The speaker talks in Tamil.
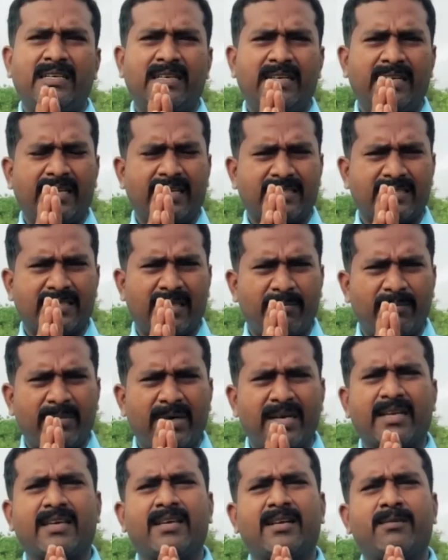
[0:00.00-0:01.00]
நீங்கள்
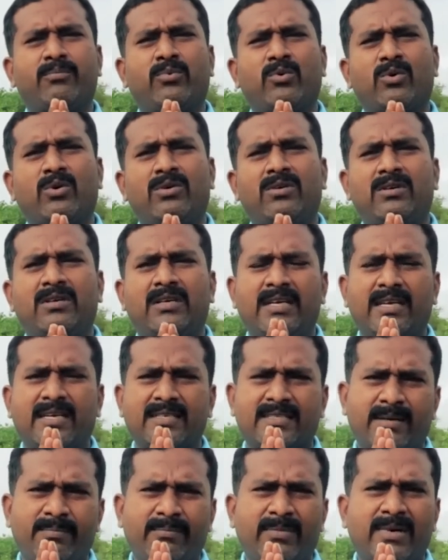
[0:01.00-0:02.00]
சம்பாதிக்கிற பொருள்
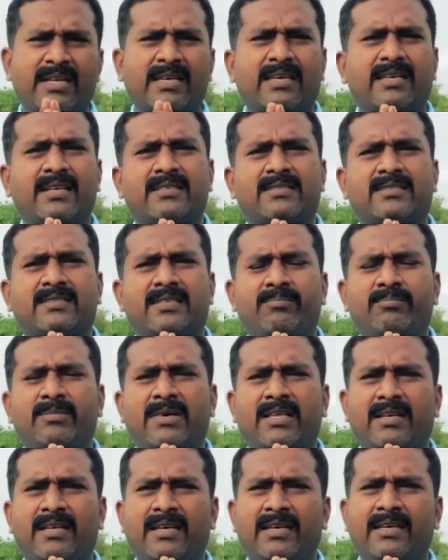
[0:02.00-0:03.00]
நீங்கள் சம்பாதிக்கிற
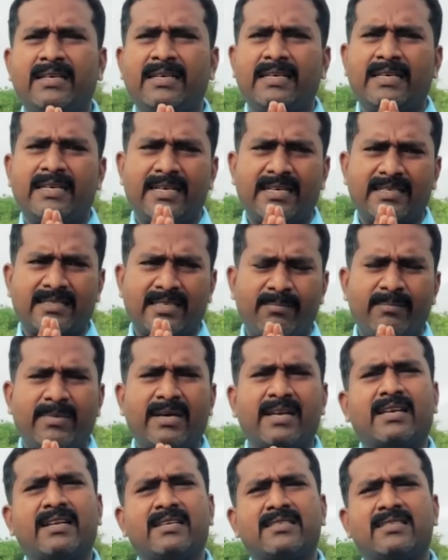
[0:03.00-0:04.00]
சம்பாதனை நீங்கள்
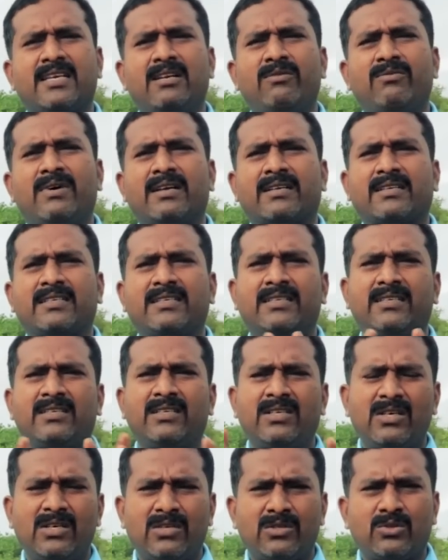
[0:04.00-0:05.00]
சம்பாதிக்கிற செல்வாக்கு
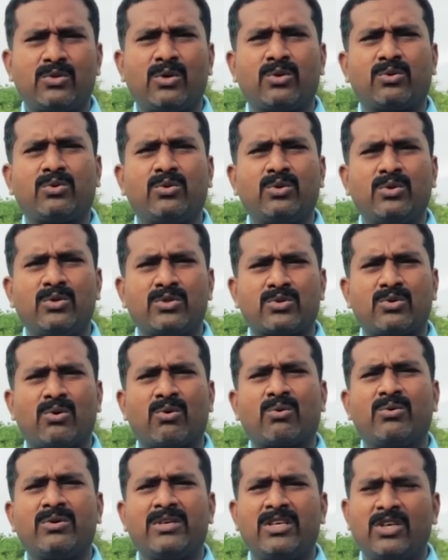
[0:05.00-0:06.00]
சொத்து
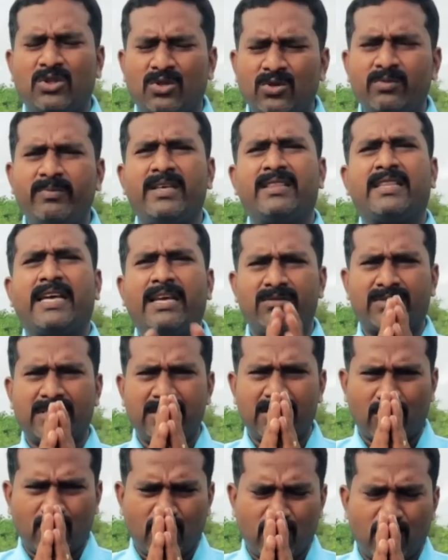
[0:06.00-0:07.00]
சொகம் எதுவுமே தயவு
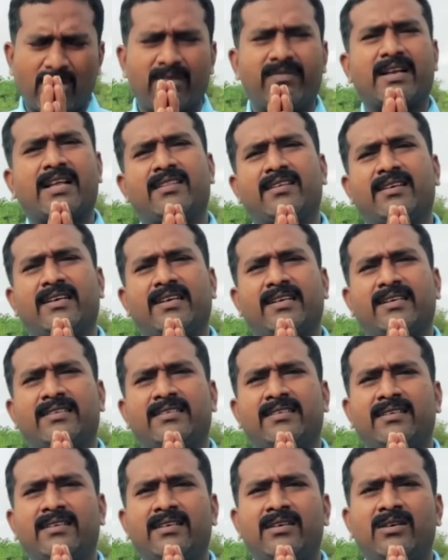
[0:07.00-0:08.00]
செஞ்சு கூட வராதுங்க
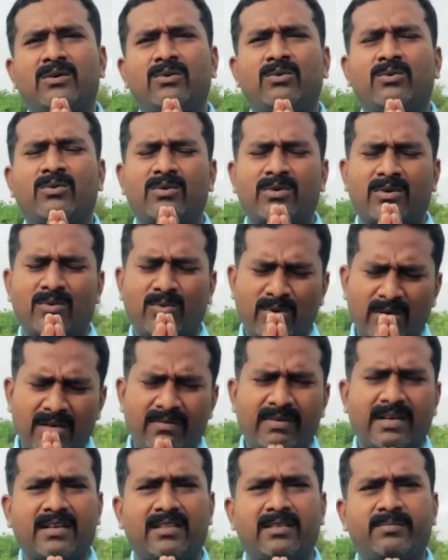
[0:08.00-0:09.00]
உங்கள் கூட
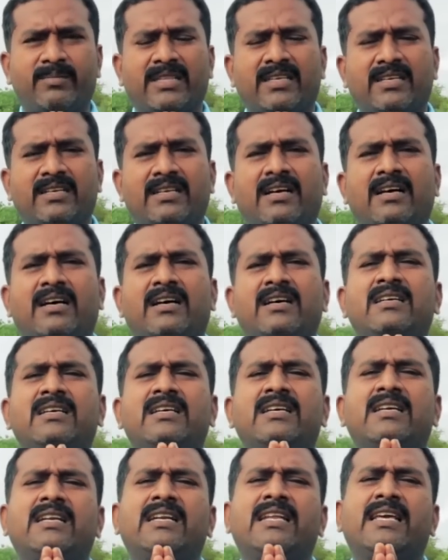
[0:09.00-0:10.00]
வர்றது பார்த்திங்கன்னா
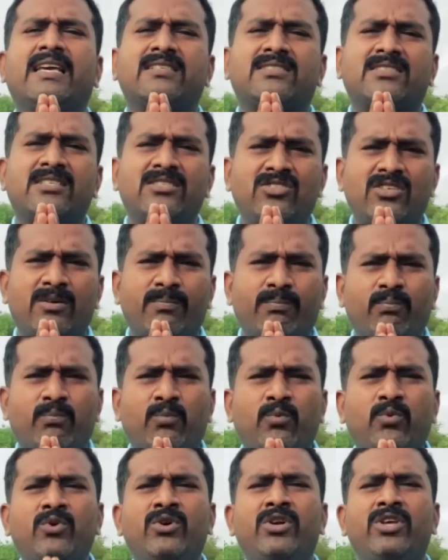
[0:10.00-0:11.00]
நீங்கள் செஞ்ச
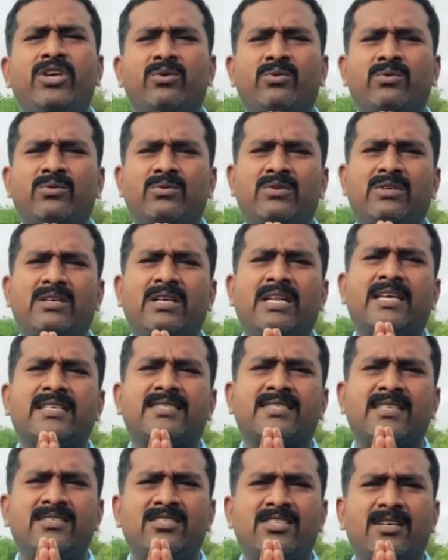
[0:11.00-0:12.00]
புண்ணியம் நீங்கள்
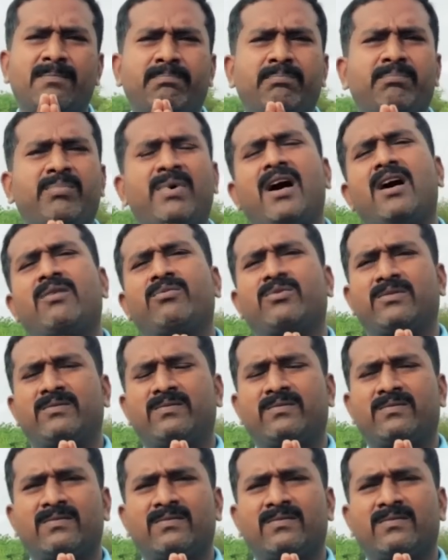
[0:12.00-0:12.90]
செஞ்ச பாவம்